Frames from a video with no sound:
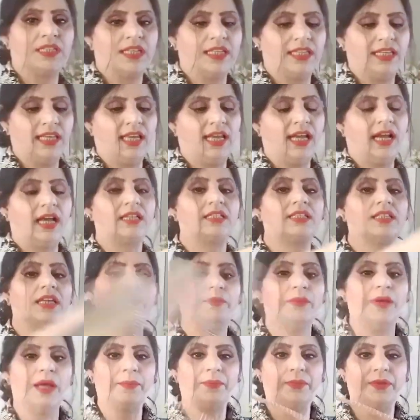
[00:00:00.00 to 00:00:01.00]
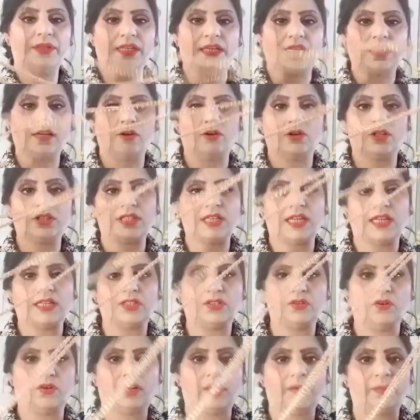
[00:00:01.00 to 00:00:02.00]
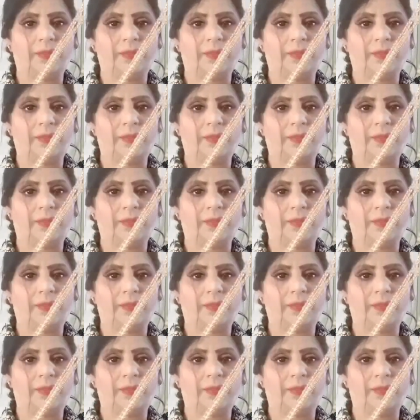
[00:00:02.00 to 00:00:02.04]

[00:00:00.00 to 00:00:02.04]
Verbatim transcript: है अक्सर मैं आपने देखा होगा सारे शोल्डर